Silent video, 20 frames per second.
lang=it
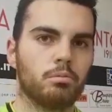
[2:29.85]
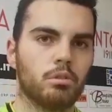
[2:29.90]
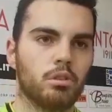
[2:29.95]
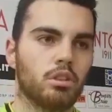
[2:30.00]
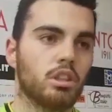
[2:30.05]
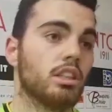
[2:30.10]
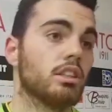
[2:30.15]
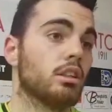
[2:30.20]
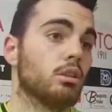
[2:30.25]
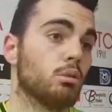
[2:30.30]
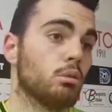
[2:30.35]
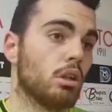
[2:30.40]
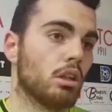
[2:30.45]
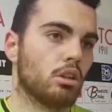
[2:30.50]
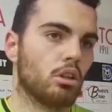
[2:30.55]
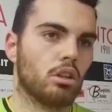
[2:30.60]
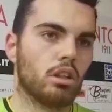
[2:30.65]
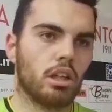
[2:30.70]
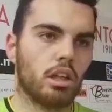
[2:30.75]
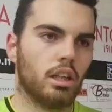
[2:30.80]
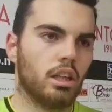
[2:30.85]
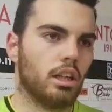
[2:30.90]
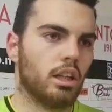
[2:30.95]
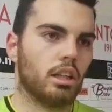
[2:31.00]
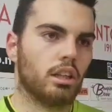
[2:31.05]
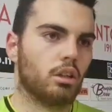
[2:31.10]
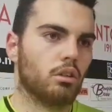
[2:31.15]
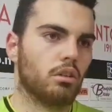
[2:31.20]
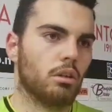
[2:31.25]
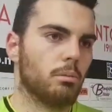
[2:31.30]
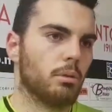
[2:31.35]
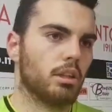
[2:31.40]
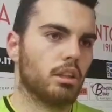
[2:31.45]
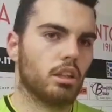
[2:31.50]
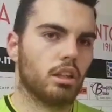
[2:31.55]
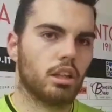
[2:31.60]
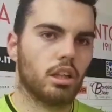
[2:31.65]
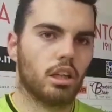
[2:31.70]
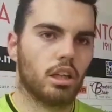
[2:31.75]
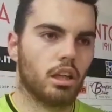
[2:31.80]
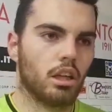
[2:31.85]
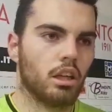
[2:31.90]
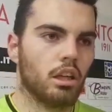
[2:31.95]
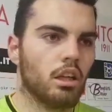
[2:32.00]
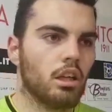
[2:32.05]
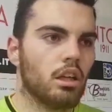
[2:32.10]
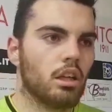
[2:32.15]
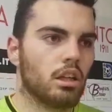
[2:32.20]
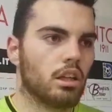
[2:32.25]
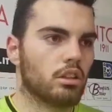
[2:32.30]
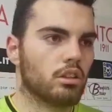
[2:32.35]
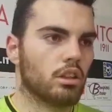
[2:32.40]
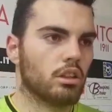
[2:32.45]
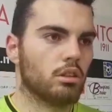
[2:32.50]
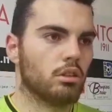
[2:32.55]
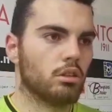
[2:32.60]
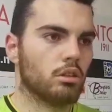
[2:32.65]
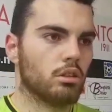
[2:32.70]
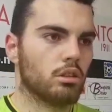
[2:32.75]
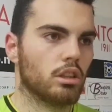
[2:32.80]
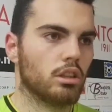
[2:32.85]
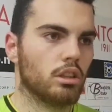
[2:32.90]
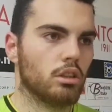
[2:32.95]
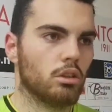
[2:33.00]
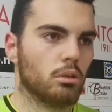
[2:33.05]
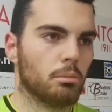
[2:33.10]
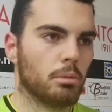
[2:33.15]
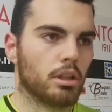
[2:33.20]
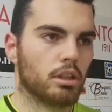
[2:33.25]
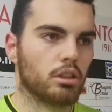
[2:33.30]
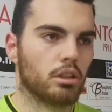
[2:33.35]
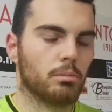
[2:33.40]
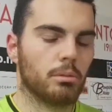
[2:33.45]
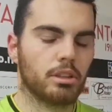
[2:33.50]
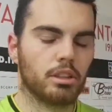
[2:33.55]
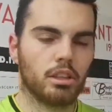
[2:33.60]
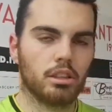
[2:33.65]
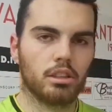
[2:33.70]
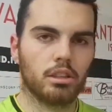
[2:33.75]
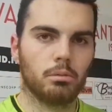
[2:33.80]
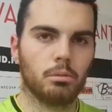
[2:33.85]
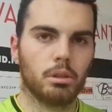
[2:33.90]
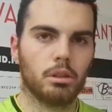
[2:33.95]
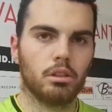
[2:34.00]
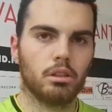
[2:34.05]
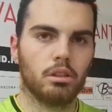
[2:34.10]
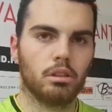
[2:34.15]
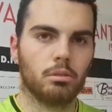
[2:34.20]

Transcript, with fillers: Senza nulla togliere alle altre ovviamente che, che stanno tenendo il passo abbastanza bene.